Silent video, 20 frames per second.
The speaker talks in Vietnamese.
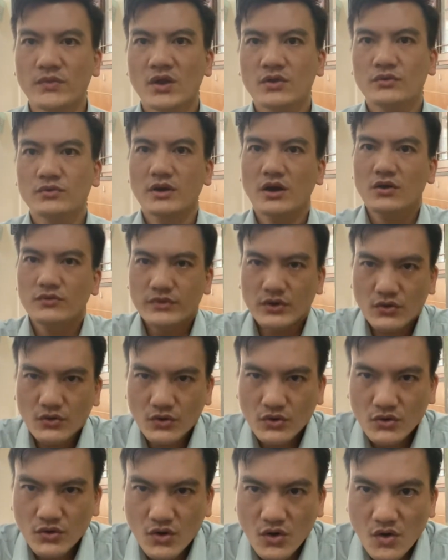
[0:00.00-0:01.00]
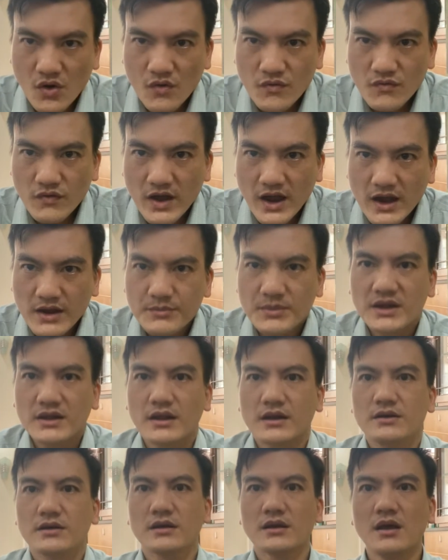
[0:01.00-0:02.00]
chúng ta không thể ngồi co vai mình
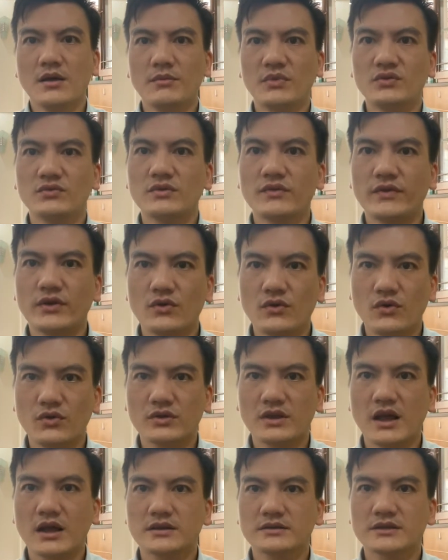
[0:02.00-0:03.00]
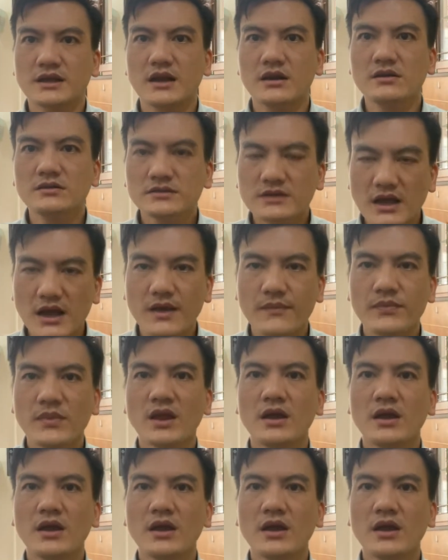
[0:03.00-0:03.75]
lại được chúng ta phải ngồi thẳng ra lưng ra